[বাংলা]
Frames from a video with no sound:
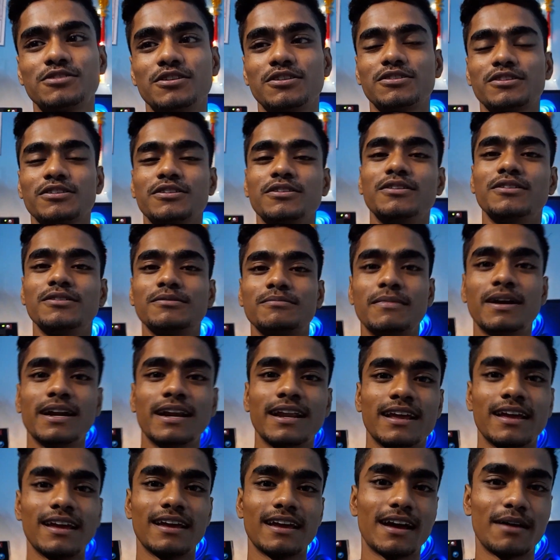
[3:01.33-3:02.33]
যতই হোক
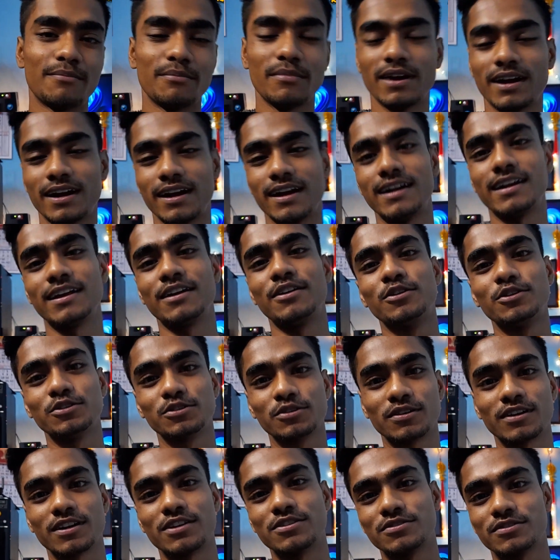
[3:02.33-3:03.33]
মানে আমার এটা হতো
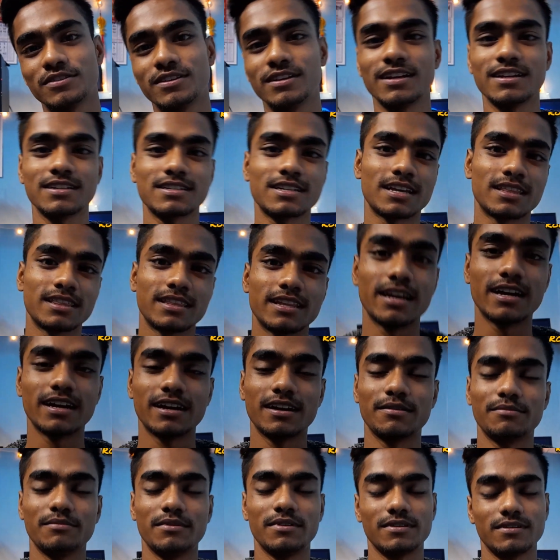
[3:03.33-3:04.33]
না যদি না সান্দা
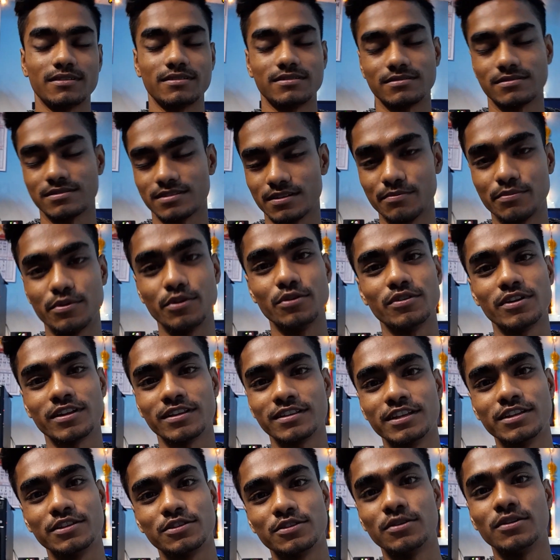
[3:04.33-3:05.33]
সিপিউটা
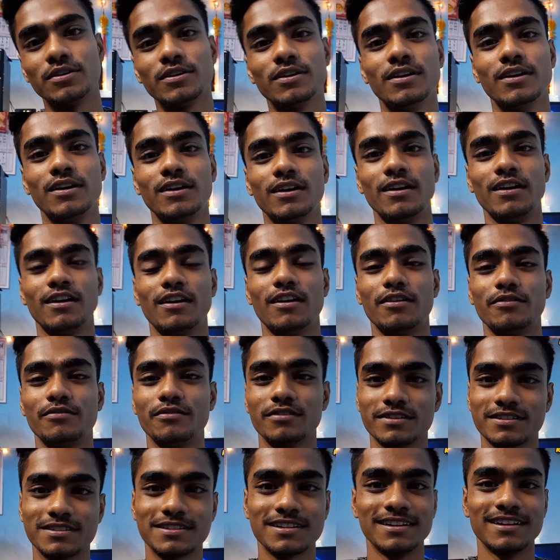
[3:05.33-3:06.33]
দিত
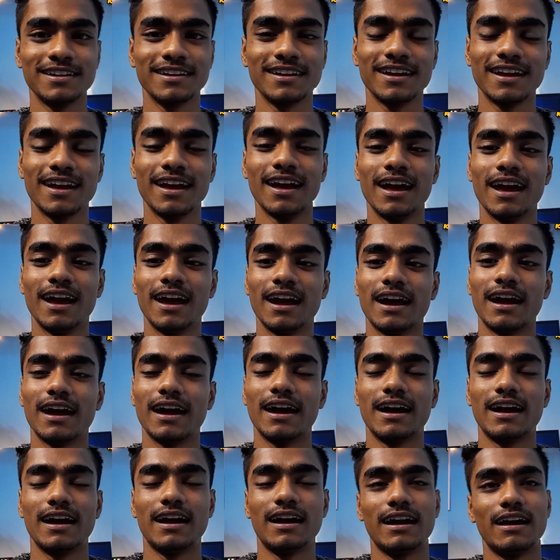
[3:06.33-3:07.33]
অবভিয়াসলি
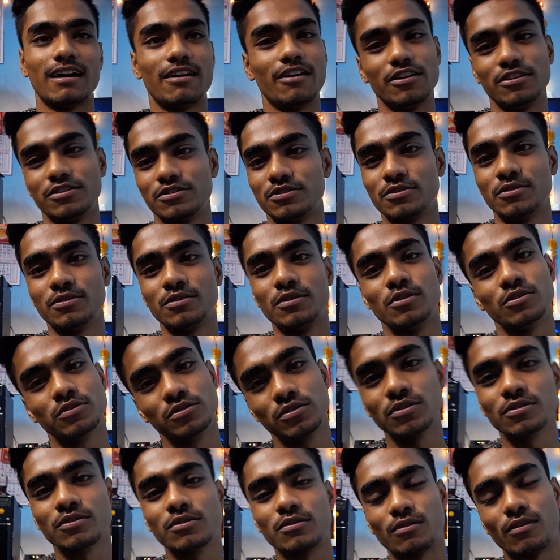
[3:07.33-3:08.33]
হয়তো হতো
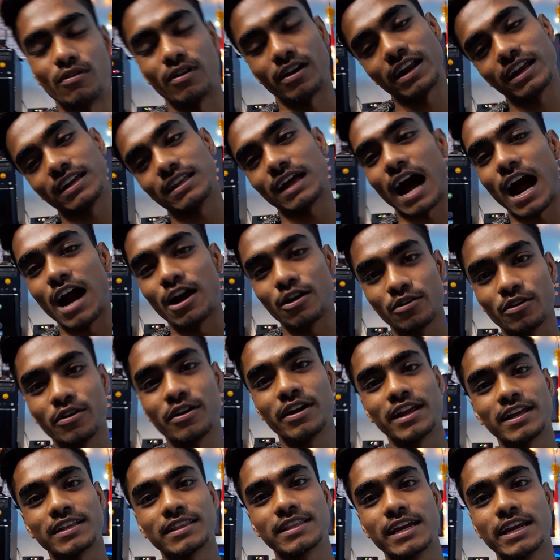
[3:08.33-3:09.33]
অনেক আরও
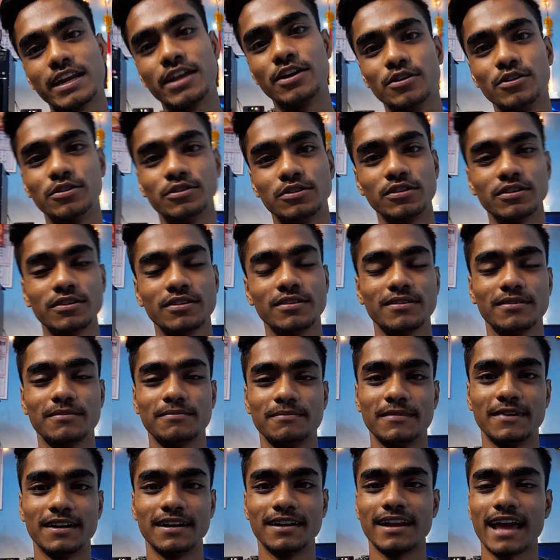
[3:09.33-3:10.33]
অনেক দেরি হতো
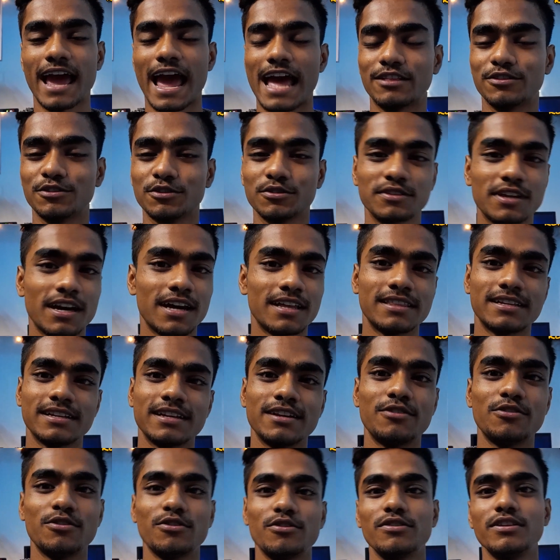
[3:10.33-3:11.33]
বাট এত তাড়াতাড়ি
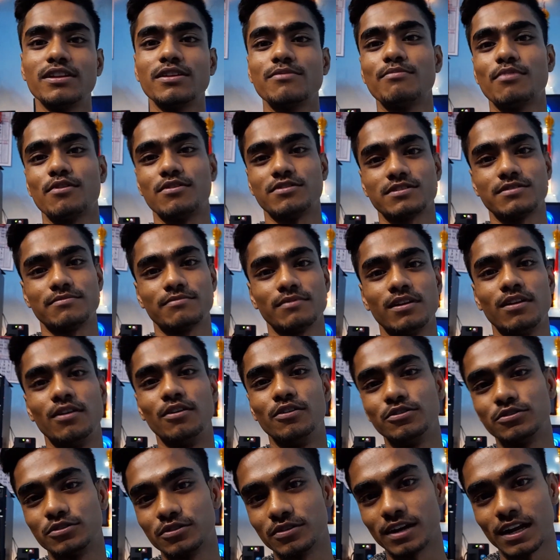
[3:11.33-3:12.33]
কোনো দিনই পসিবল
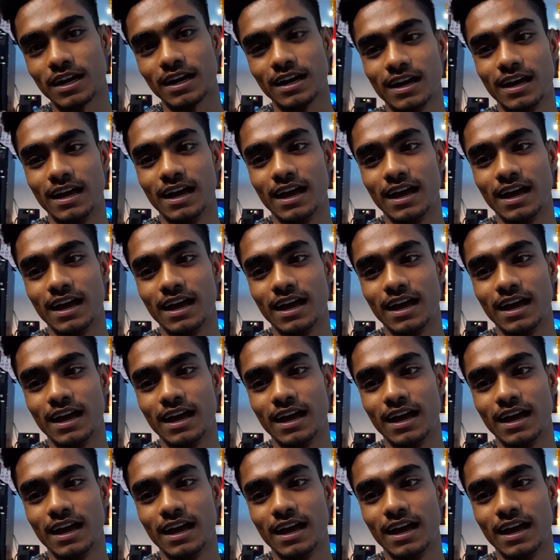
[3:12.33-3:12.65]
হতো না